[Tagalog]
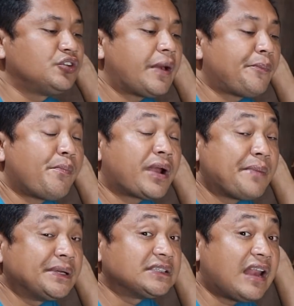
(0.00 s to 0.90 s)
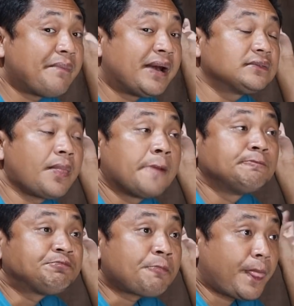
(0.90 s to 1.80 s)
yun nga po, maraming salamat.
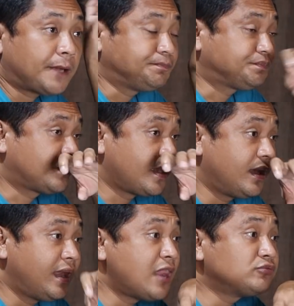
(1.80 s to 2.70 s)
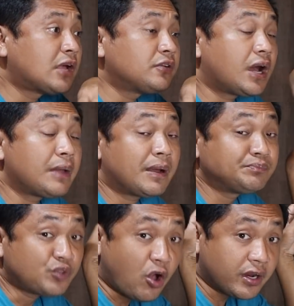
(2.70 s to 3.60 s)
Lalong lalo na kay
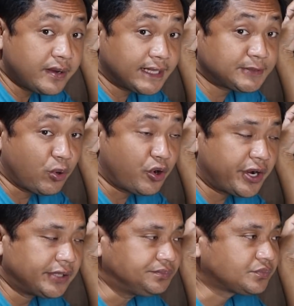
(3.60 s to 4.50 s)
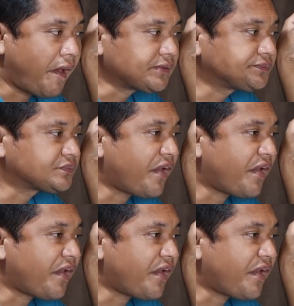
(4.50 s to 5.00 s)
Ma'am Dora the Explorer. Yeah.